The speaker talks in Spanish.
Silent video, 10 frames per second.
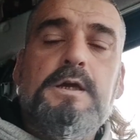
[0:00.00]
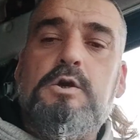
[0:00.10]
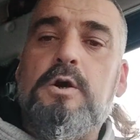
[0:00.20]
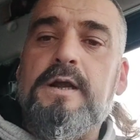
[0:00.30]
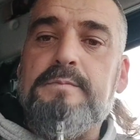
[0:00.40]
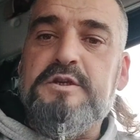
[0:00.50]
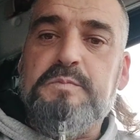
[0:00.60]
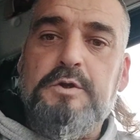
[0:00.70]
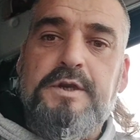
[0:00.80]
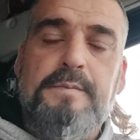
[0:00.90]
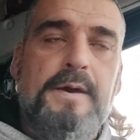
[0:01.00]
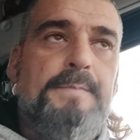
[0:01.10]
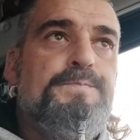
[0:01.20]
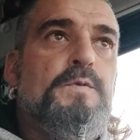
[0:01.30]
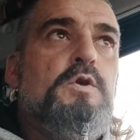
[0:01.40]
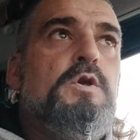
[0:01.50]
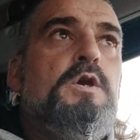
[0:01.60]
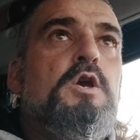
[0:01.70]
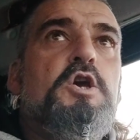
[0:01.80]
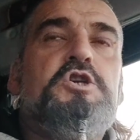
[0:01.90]
con el mismo tema.
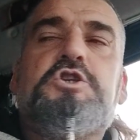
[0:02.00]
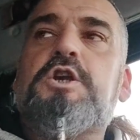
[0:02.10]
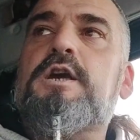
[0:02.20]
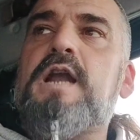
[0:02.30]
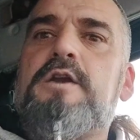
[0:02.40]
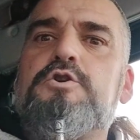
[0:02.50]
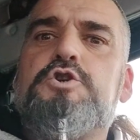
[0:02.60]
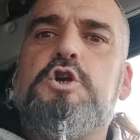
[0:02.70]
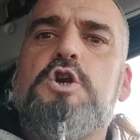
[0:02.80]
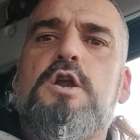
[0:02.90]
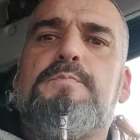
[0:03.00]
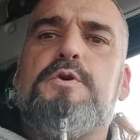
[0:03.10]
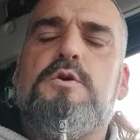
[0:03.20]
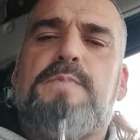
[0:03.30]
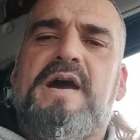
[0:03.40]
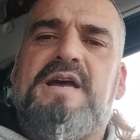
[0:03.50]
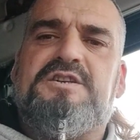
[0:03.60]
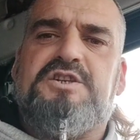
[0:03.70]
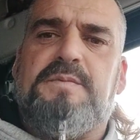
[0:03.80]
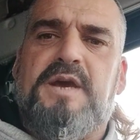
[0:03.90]
Es que claro, yo no le puedo pagar
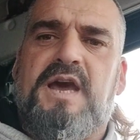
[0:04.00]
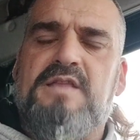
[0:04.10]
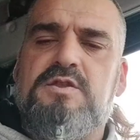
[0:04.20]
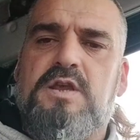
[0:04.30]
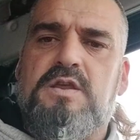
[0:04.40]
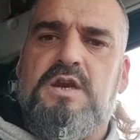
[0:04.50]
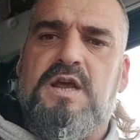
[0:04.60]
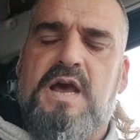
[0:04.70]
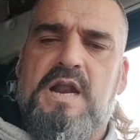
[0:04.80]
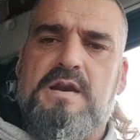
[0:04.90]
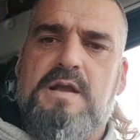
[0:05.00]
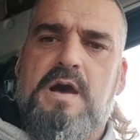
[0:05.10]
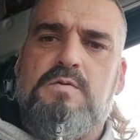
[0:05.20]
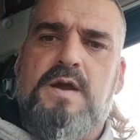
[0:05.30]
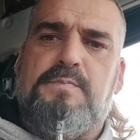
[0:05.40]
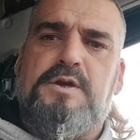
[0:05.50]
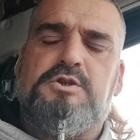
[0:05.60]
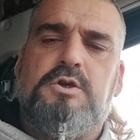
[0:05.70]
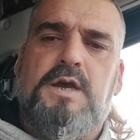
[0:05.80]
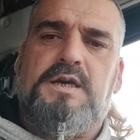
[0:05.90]
semejante dineral a una
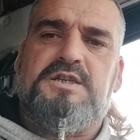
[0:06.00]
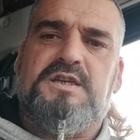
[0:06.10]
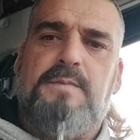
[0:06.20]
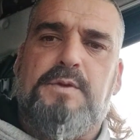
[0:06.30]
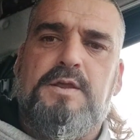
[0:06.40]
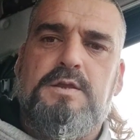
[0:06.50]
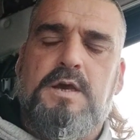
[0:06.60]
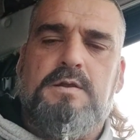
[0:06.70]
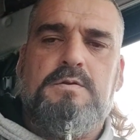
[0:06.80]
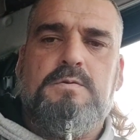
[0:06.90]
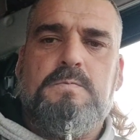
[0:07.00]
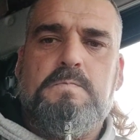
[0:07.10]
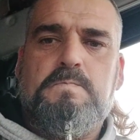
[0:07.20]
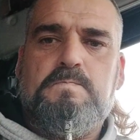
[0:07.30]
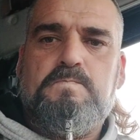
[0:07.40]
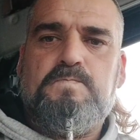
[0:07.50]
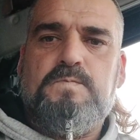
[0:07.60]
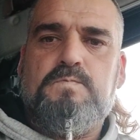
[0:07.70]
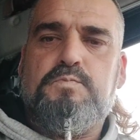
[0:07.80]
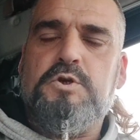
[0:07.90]
persona que está aprendiendo.
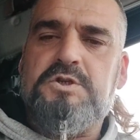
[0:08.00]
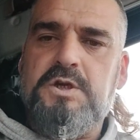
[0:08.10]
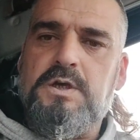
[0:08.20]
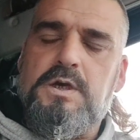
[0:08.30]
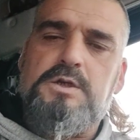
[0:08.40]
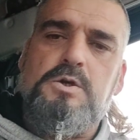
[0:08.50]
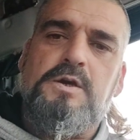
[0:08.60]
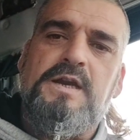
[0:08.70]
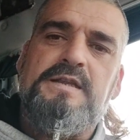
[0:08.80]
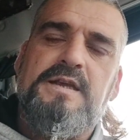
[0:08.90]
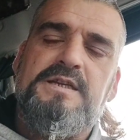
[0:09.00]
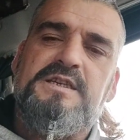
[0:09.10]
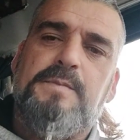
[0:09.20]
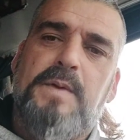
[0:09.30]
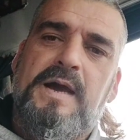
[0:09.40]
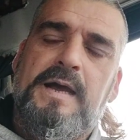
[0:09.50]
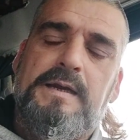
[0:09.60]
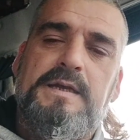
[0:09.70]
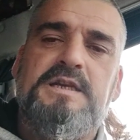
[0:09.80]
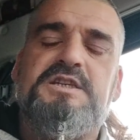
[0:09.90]
Pues sí, es lo que le tienes que pagar.
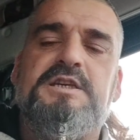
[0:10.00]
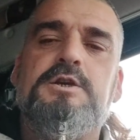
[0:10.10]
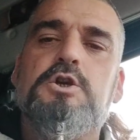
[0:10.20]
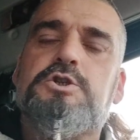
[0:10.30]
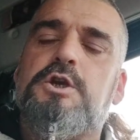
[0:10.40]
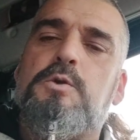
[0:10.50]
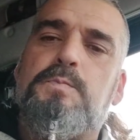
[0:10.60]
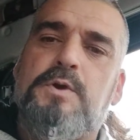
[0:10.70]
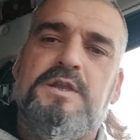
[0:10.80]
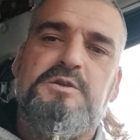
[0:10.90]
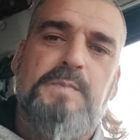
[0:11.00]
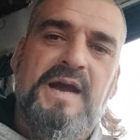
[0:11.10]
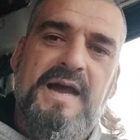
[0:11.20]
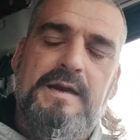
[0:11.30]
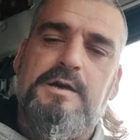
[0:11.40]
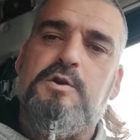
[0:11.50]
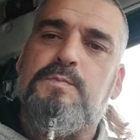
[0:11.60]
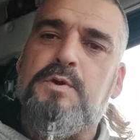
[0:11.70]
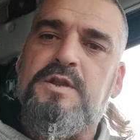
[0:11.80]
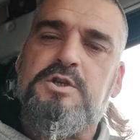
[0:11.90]
Y si no se lo puedes pagar, no
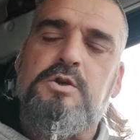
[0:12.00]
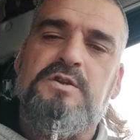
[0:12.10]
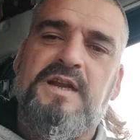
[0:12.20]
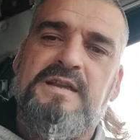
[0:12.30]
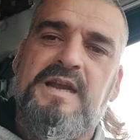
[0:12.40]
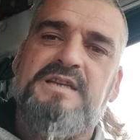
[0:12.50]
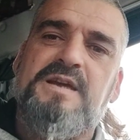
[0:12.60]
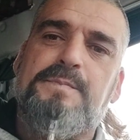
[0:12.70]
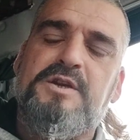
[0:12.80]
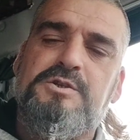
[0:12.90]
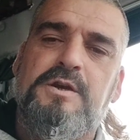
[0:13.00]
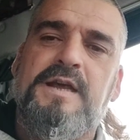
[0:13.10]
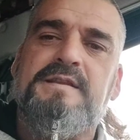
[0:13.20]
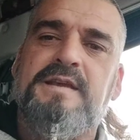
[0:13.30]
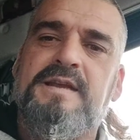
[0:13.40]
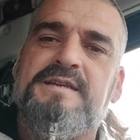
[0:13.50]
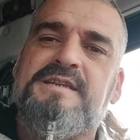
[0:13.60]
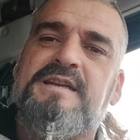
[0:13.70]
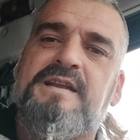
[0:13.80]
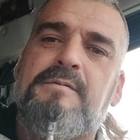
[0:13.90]
puedes contratar a esa persona. Tienes
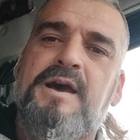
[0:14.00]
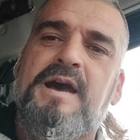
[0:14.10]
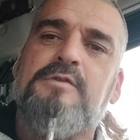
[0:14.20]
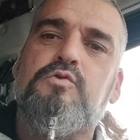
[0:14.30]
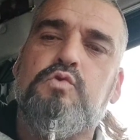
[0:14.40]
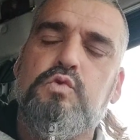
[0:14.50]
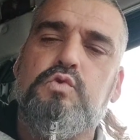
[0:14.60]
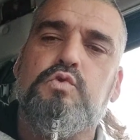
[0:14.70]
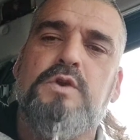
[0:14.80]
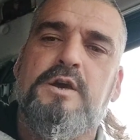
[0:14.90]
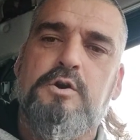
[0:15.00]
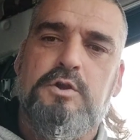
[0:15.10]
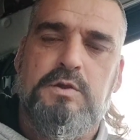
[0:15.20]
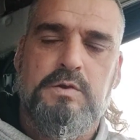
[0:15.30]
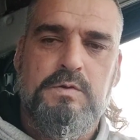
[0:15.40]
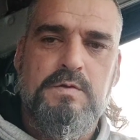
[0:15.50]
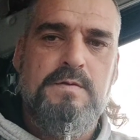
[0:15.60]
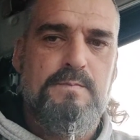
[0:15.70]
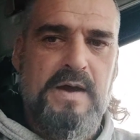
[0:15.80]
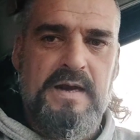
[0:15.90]
que trabajar tú tu negocio.
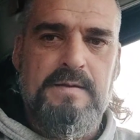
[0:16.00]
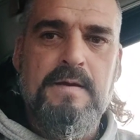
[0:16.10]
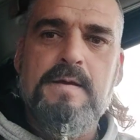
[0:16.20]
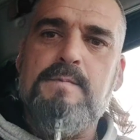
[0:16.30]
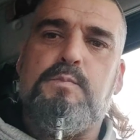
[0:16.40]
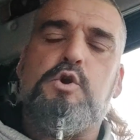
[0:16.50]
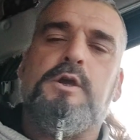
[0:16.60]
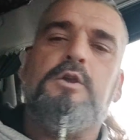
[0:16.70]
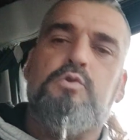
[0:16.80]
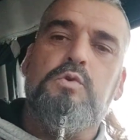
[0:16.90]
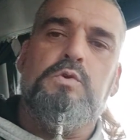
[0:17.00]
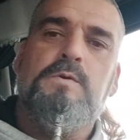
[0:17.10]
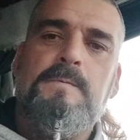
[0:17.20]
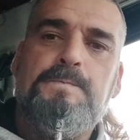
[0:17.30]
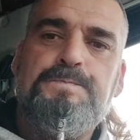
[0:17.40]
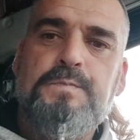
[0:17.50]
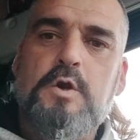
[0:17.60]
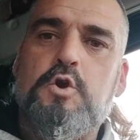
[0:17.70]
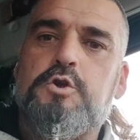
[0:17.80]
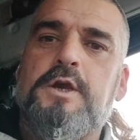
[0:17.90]
¿Vale? Porque tú
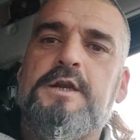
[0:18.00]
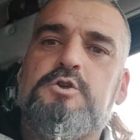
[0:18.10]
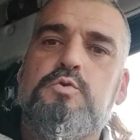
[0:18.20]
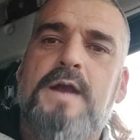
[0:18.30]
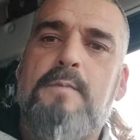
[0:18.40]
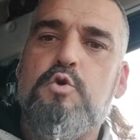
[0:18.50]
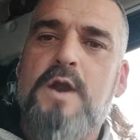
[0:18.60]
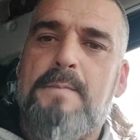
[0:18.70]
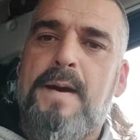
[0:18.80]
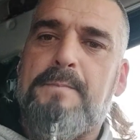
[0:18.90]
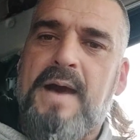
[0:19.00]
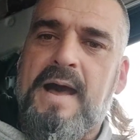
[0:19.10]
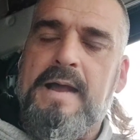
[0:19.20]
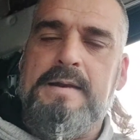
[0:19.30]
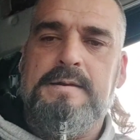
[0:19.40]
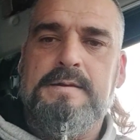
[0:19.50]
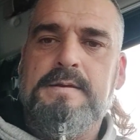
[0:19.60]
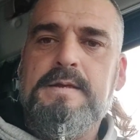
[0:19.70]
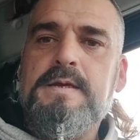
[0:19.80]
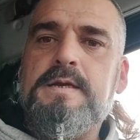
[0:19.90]
no tienes una bula papal,
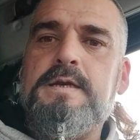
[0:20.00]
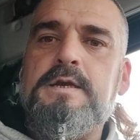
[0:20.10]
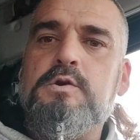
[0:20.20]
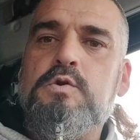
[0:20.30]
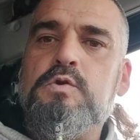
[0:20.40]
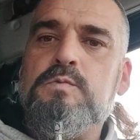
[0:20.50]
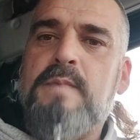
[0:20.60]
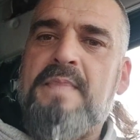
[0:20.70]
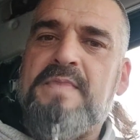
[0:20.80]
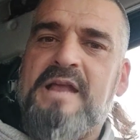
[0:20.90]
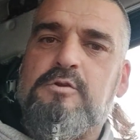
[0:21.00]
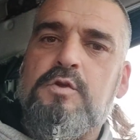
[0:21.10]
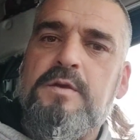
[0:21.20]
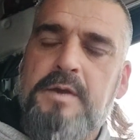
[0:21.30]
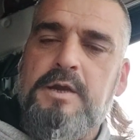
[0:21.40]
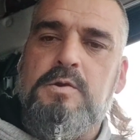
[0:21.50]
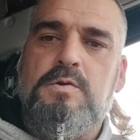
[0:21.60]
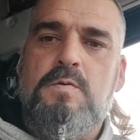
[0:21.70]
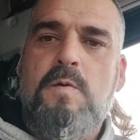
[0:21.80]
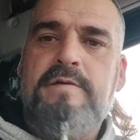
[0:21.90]
ni un mandato
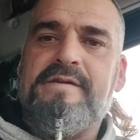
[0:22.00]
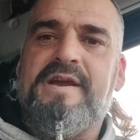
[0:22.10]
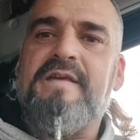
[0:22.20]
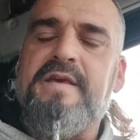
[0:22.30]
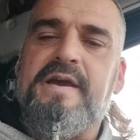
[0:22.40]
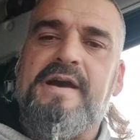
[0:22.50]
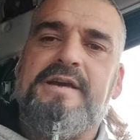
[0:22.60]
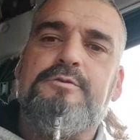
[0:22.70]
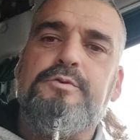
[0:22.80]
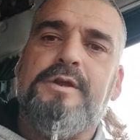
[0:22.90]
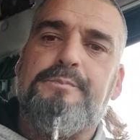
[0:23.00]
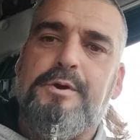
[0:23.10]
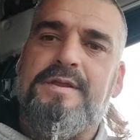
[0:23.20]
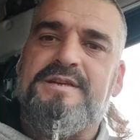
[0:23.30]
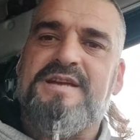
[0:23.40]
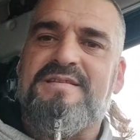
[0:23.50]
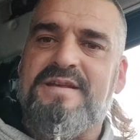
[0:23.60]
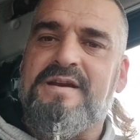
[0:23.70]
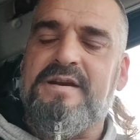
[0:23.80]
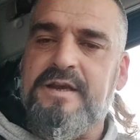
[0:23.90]
divino que diga que tú te puedes hacer